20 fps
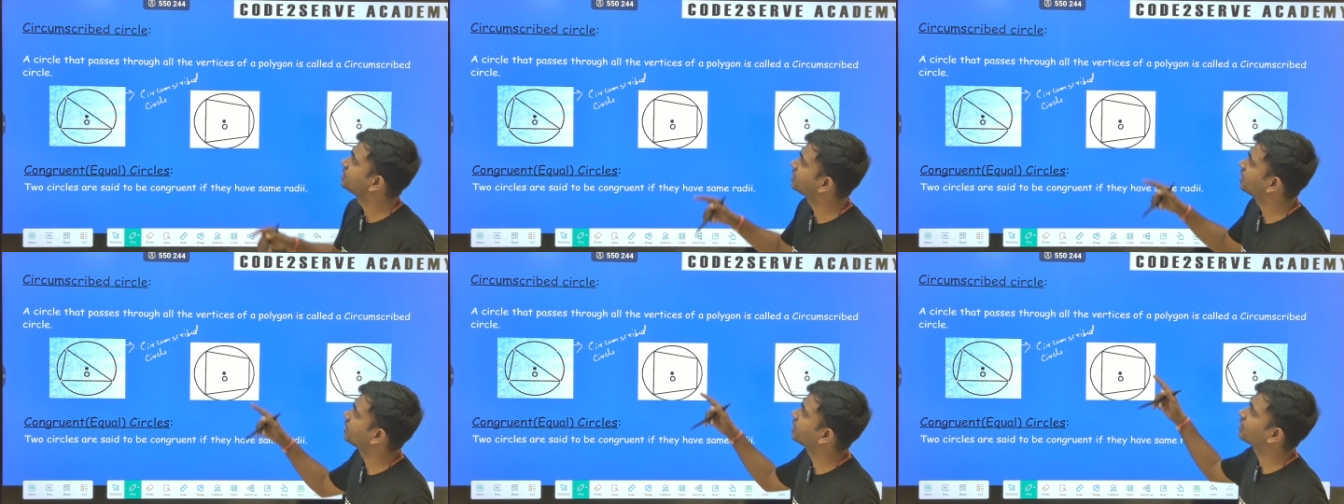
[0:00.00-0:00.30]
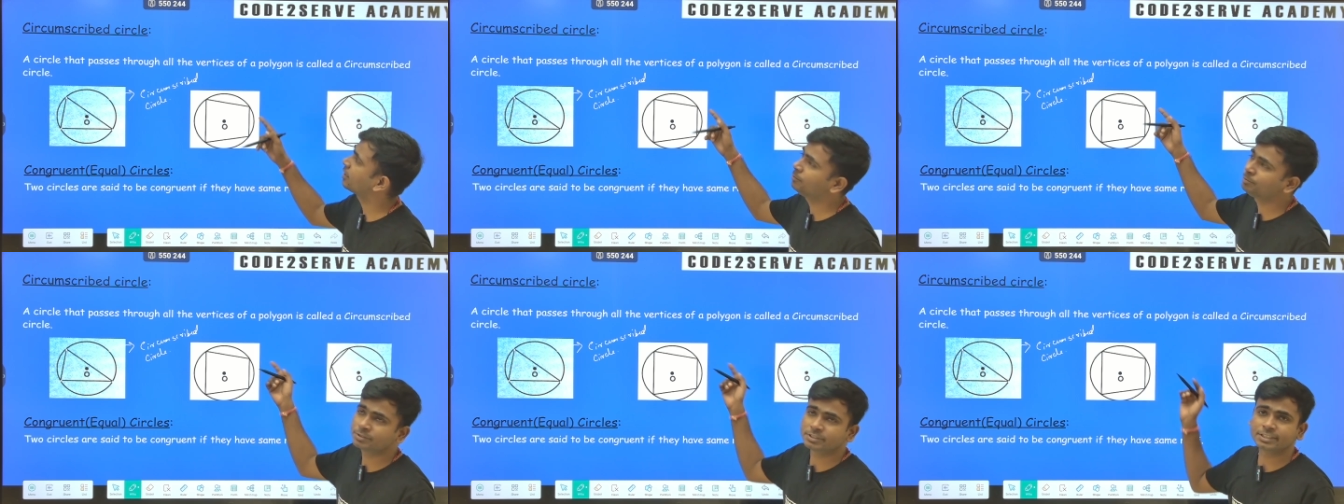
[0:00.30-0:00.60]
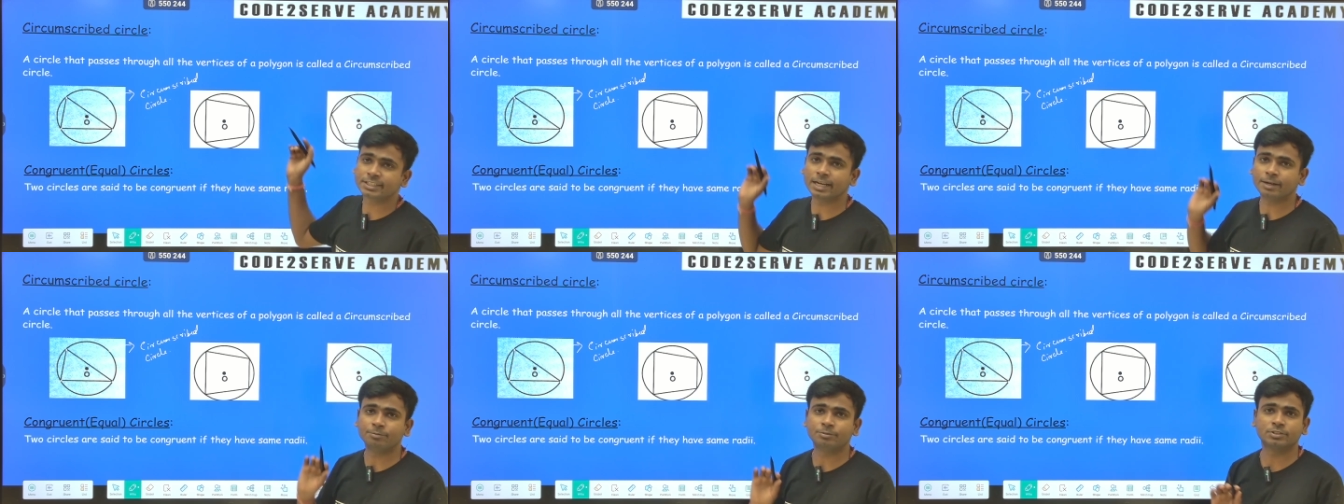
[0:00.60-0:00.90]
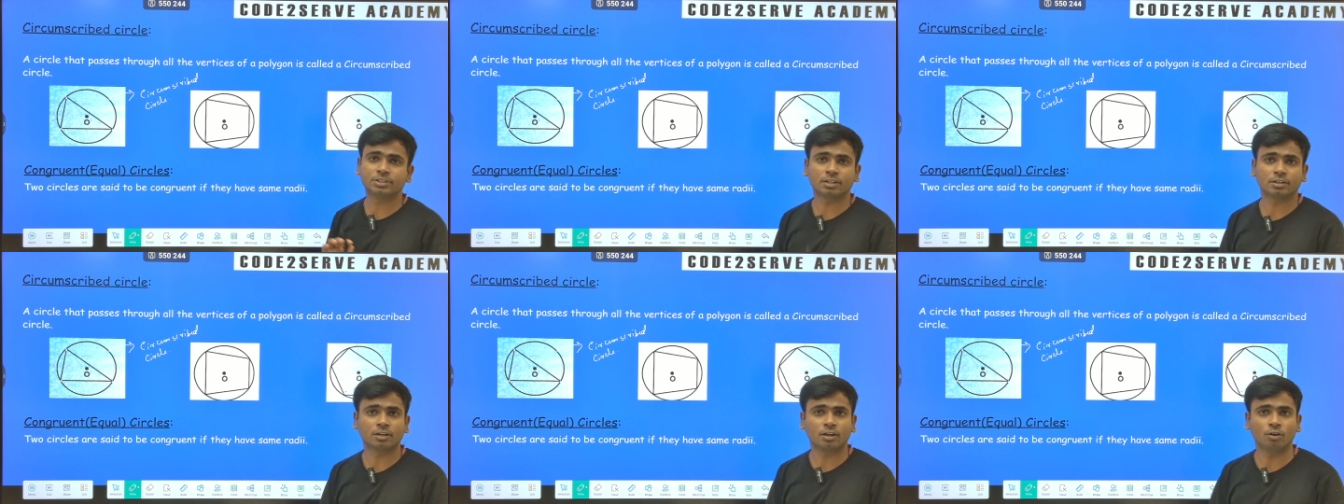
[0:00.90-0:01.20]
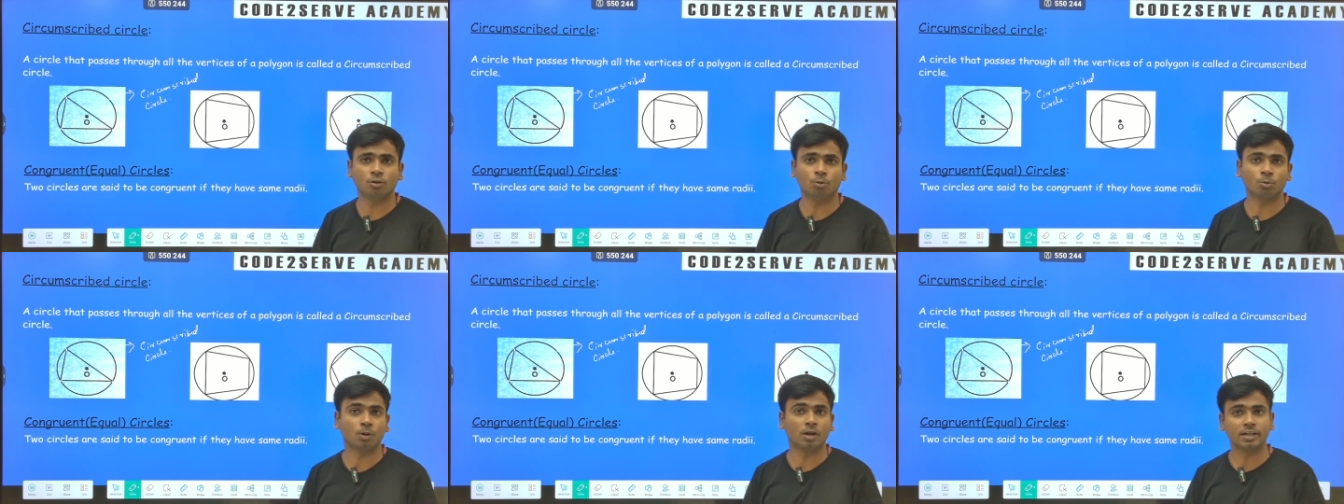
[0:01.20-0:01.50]
सर्कम
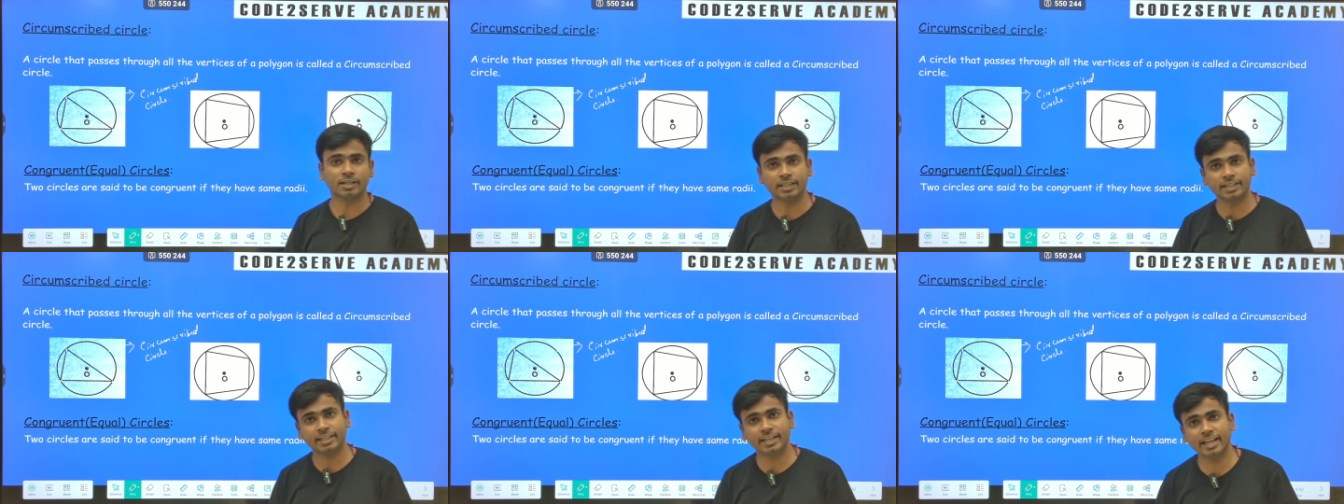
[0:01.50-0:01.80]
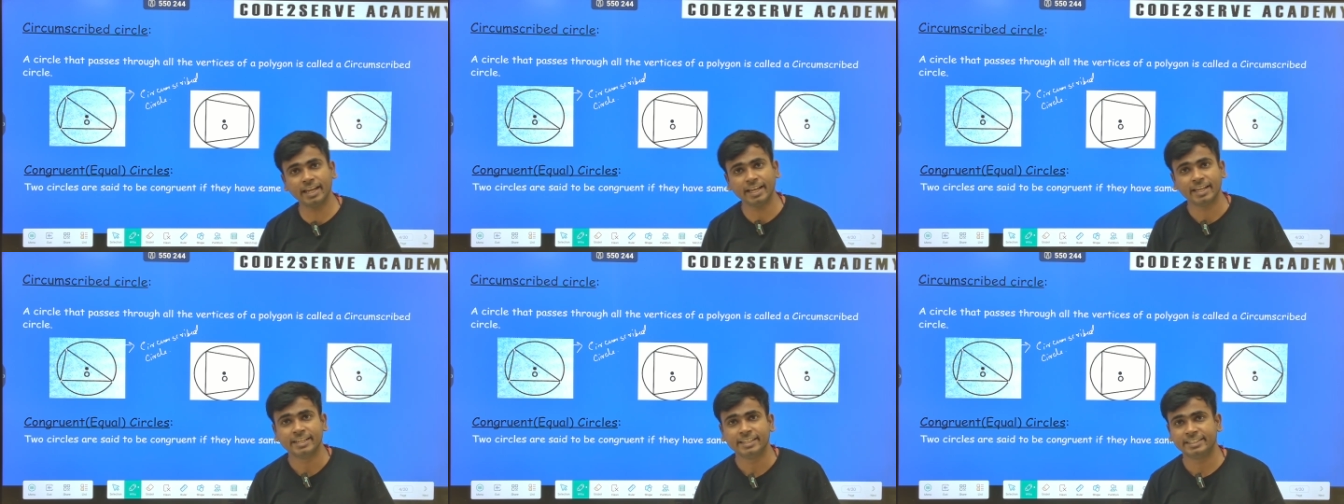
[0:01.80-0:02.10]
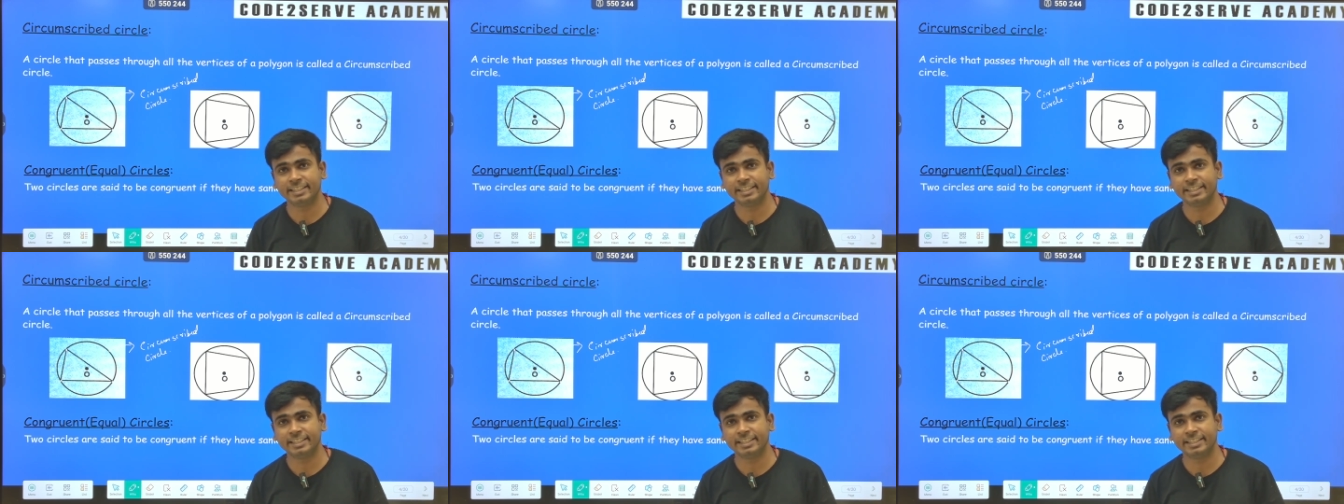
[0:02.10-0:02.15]
सर्कल होगा ठीक है